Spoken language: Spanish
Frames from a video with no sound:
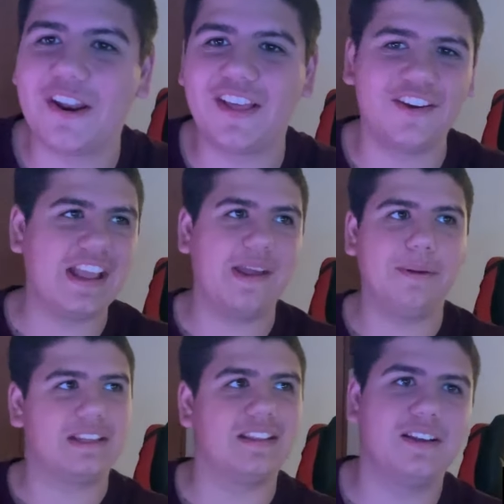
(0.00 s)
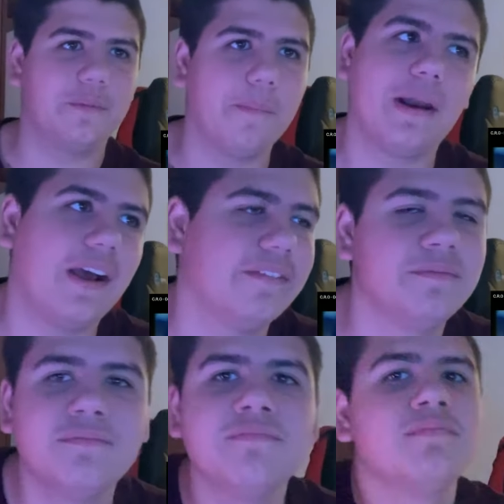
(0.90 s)
fuera de coña, es bastante como en
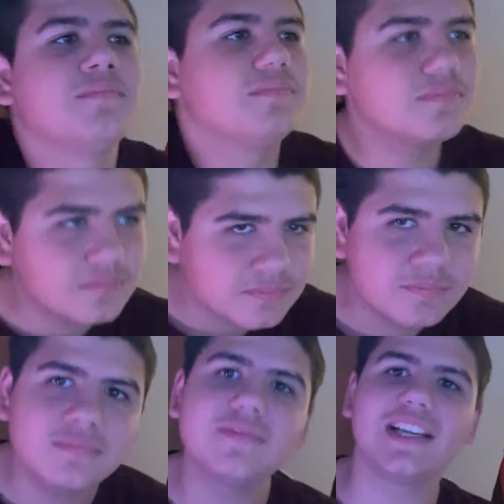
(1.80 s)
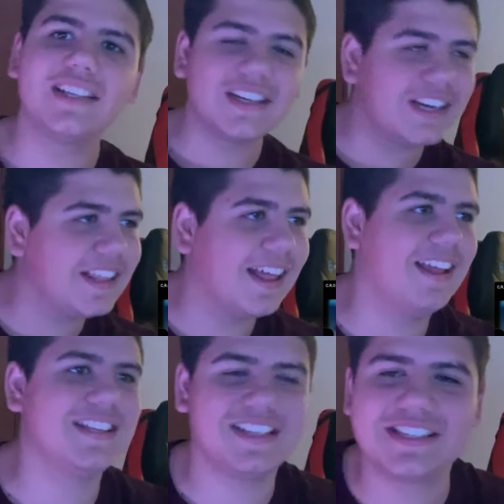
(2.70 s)
plan... Mmm, qué
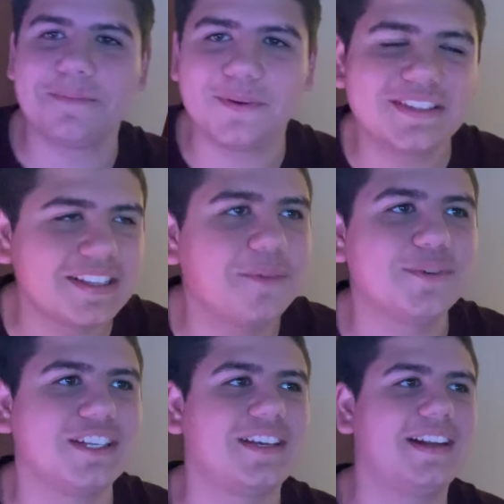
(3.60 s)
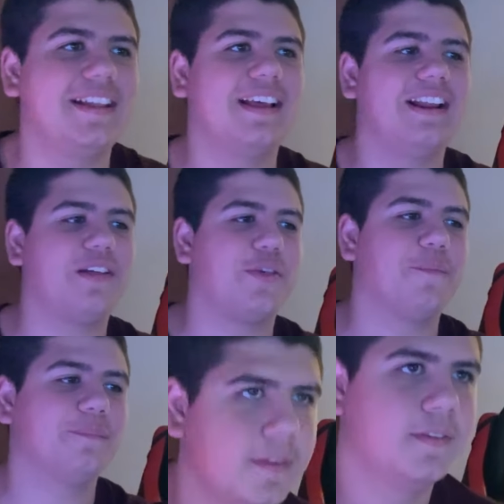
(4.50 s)
tranquilidad, ese puente da mucha tranquilidad a la
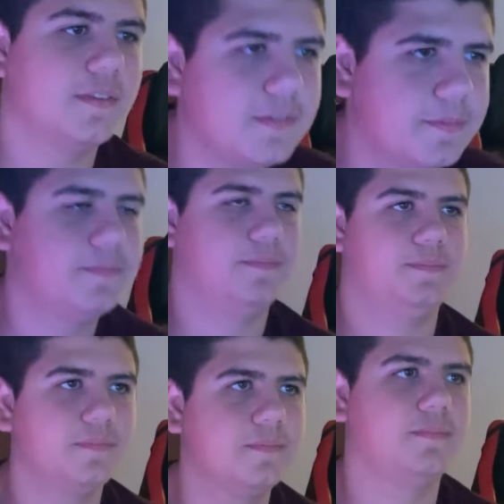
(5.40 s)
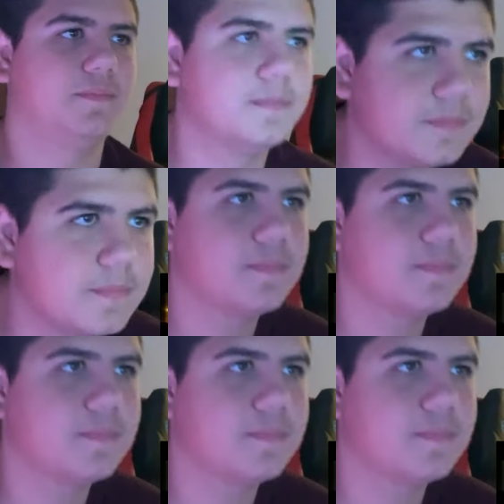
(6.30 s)
canción.